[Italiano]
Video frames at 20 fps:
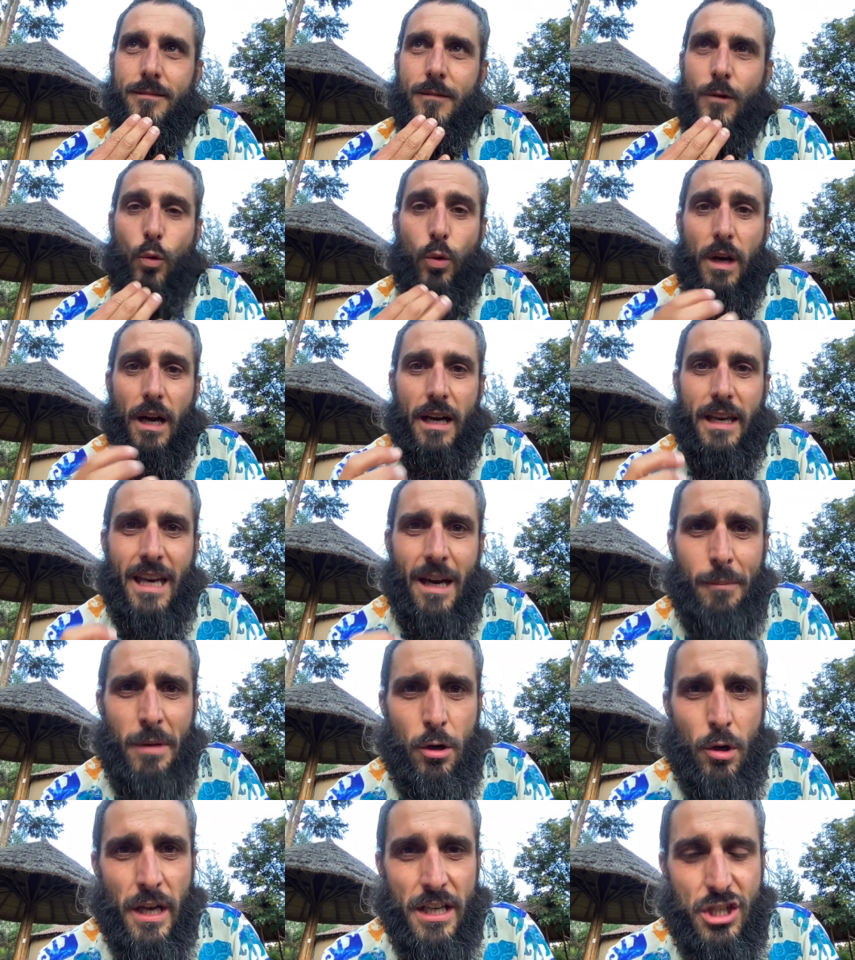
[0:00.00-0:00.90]
Qui la
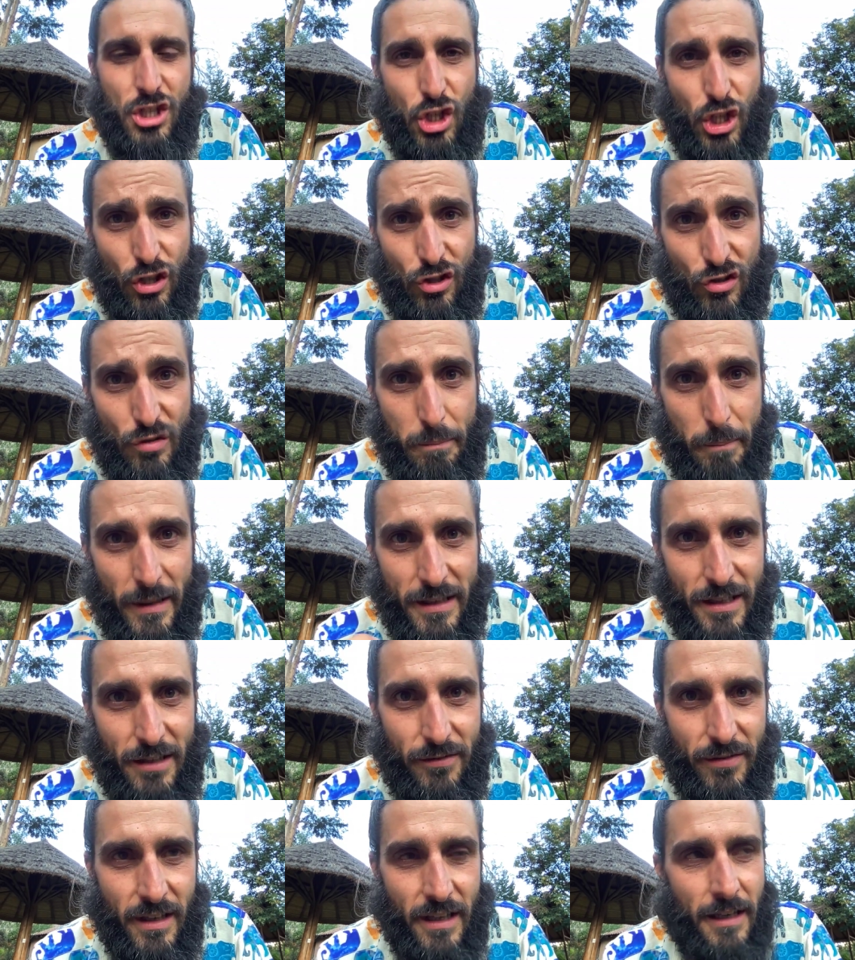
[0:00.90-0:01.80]
chiamano la cispa
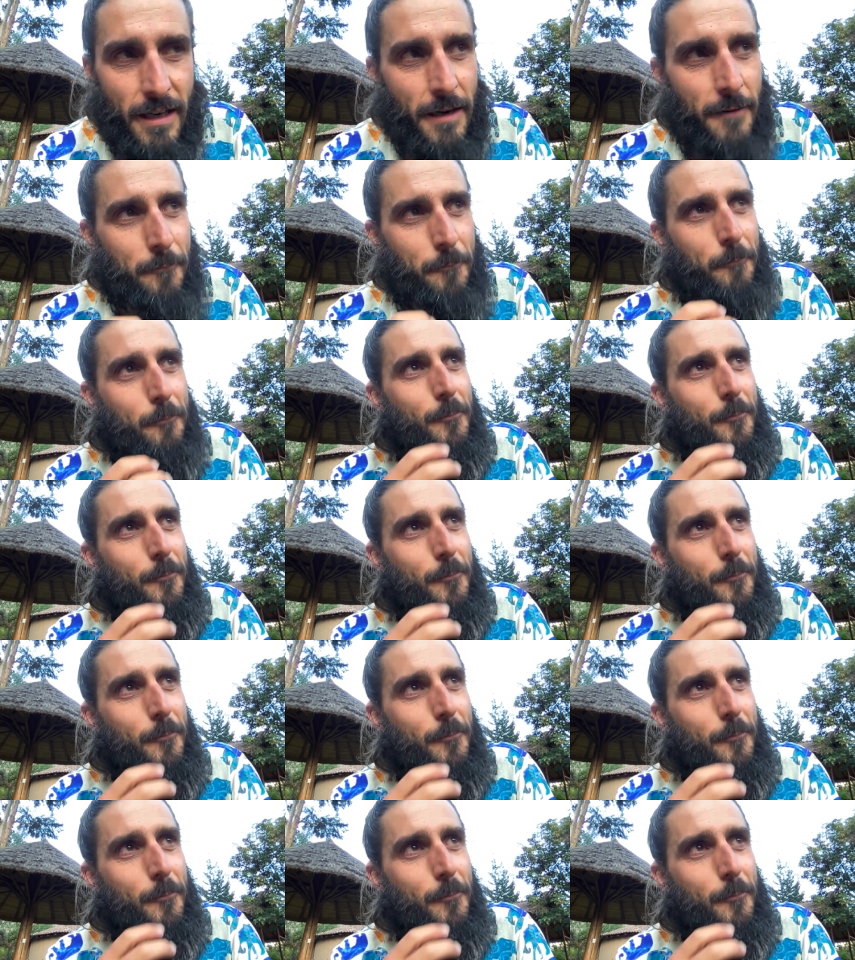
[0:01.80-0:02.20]
divina